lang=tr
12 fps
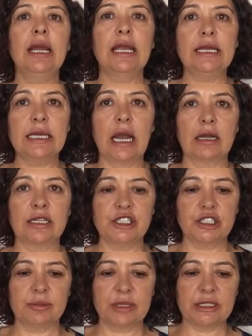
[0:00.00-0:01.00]
Ek
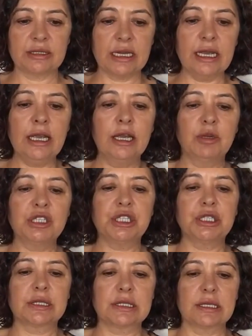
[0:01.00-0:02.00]
yerleştirmede de
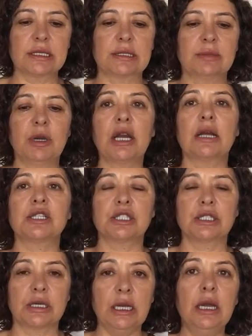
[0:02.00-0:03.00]
başarı sırası
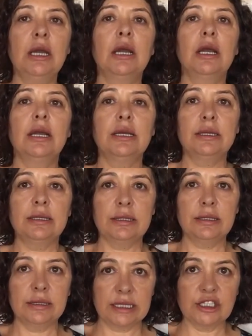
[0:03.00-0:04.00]
barajları e,
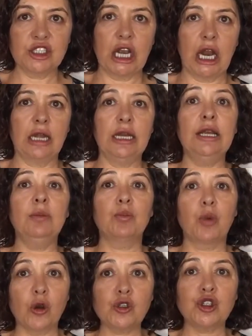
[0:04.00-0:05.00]
geçerli.
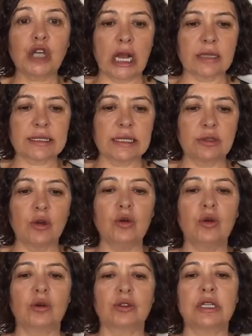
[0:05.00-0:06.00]
Boş
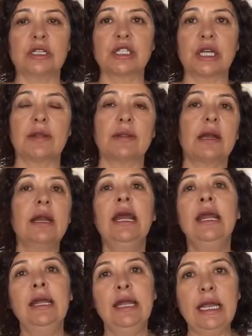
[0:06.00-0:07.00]
kalsa da o
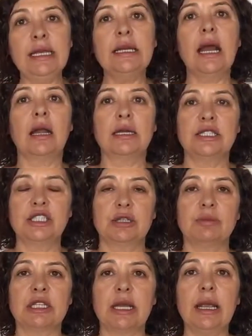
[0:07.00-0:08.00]
kontenjanlar. Ek
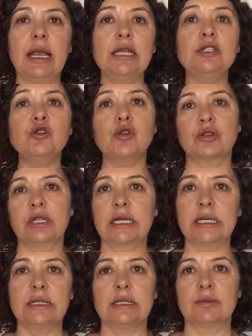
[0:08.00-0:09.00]
yerleştirmede en çok
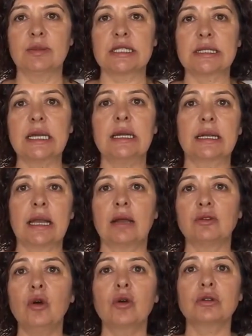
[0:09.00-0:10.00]
dikkat etmeniz
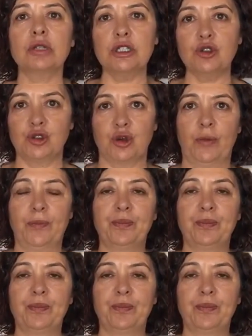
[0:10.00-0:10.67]
gereken nokta şu.